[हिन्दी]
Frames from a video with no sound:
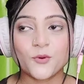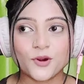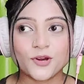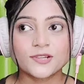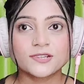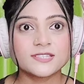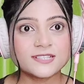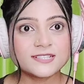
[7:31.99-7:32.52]

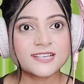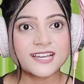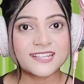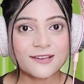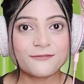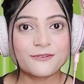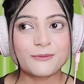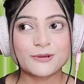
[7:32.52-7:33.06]
बहुत ही
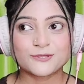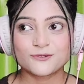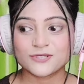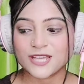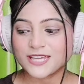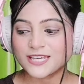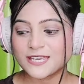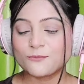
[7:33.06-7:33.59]
ज़्यादा फेमस हो
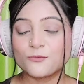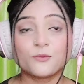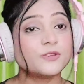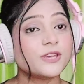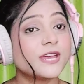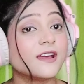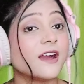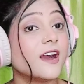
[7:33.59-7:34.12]
जाएगी ये
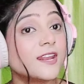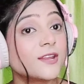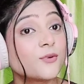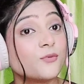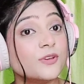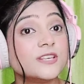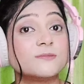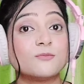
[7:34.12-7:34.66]
मूवी एंड हर
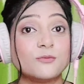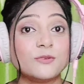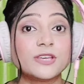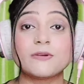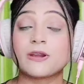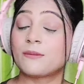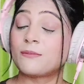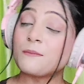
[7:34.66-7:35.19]
कोई इस मूवी
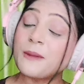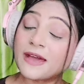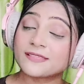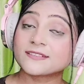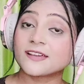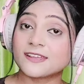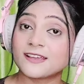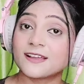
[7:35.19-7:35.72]
के बारे में
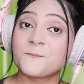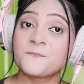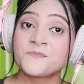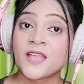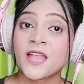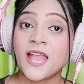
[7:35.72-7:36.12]
बात करेगा